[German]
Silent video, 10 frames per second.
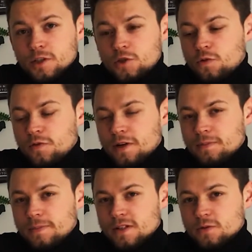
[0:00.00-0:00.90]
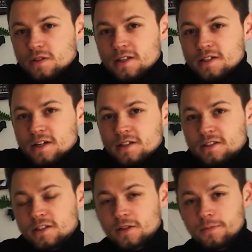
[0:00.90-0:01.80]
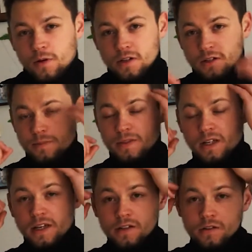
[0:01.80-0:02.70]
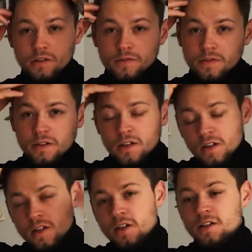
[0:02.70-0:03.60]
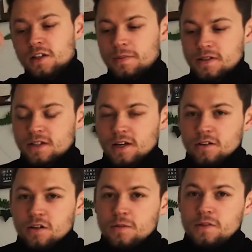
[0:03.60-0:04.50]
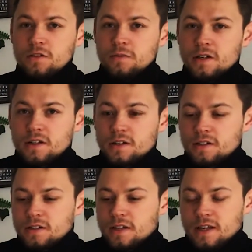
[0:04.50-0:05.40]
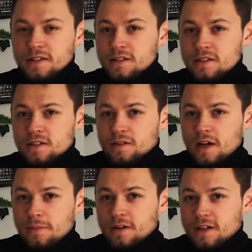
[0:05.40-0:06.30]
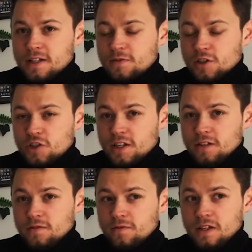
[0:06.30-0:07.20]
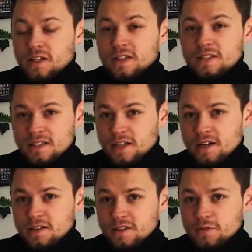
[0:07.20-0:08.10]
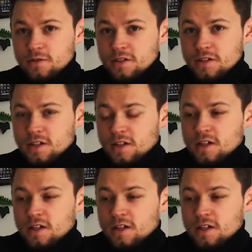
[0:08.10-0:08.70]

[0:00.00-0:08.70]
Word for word: schulfremde Personen eigentlich gar nicht das Gebäude betreten dürfen. Da habe ich jetzt gerade noch irgendwie drüber gegrinst. Einmal kann ich es verstehen, wegen Sicherheit natürlich.